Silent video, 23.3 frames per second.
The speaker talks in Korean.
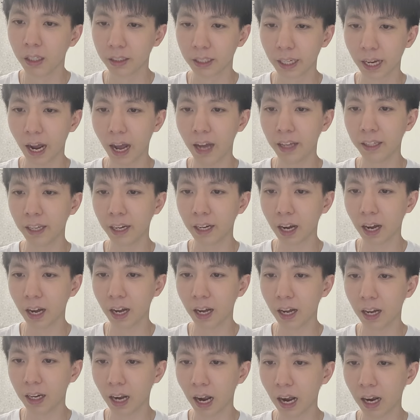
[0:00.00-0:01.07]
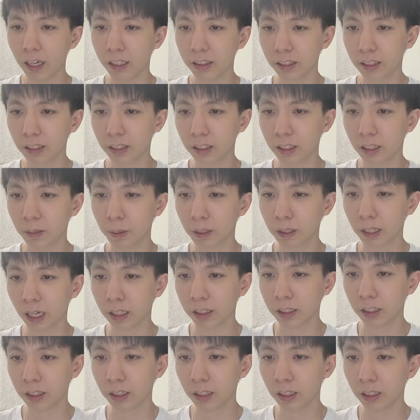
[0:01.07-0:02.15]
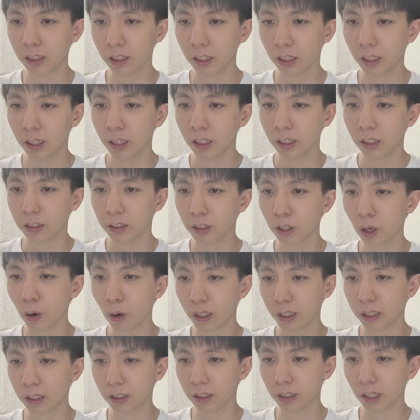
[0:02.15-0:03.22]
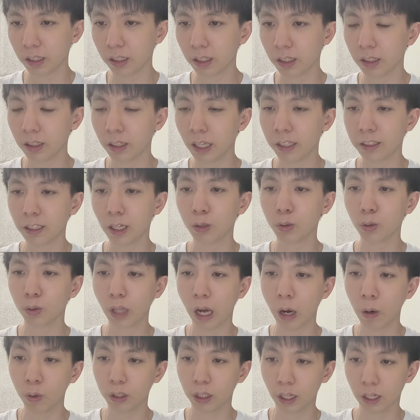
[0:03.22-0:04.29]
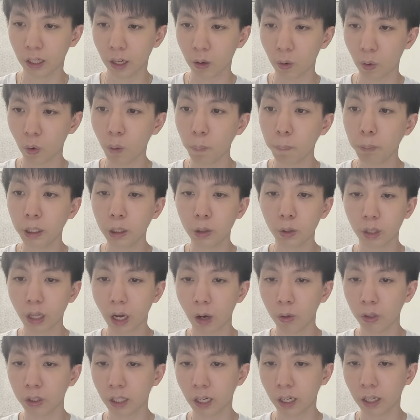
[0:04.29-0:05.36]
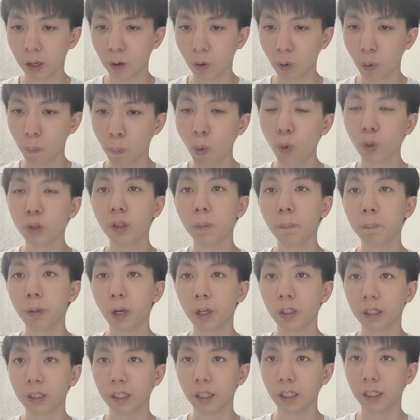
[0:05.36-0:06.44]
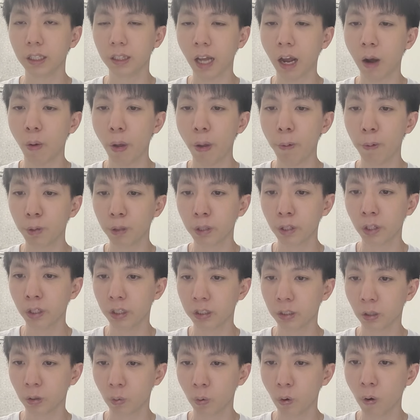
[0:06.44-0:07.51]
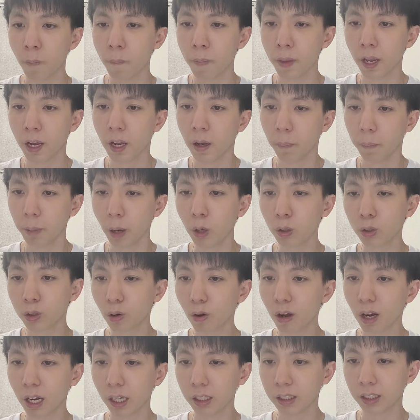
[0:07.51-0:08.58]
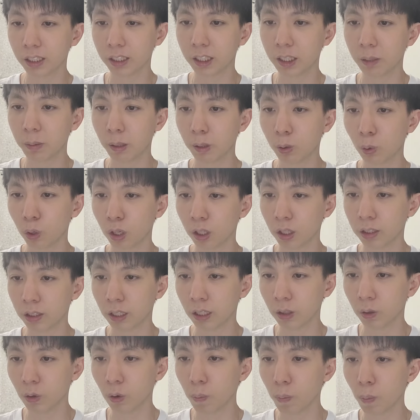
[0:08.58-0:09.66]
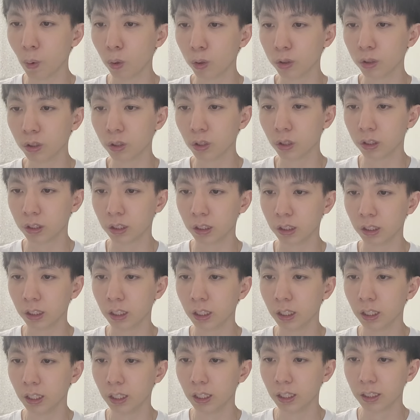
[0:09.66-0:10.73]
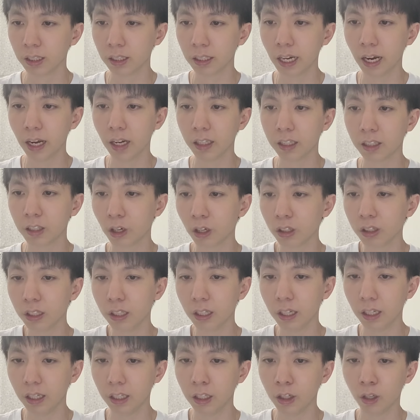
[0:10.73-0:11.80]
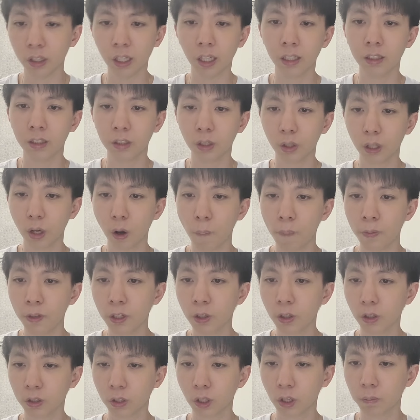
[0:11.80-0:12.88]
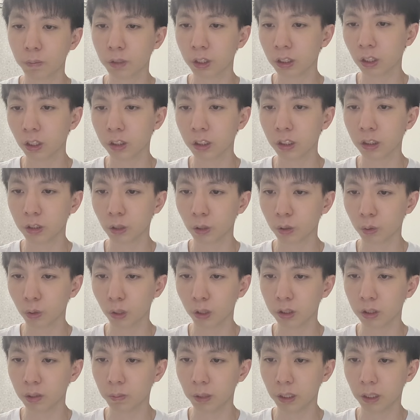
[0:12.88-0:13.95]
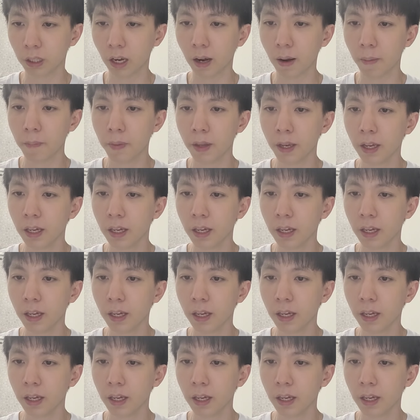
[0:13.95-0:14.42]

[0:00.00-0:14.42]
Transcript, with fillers: 제 아내가 강아지를 집에 다시 들여왔을 때는 내장도 나오지 않았고 피도 나오지 않았고 모든 뼈들이 다 회복되어 있었고 평소와 같이 집에 돌아다니고 모든 것이 그냥 그런 일이 일어난 적이 없는 것처럼 느껴질 정도였습니다.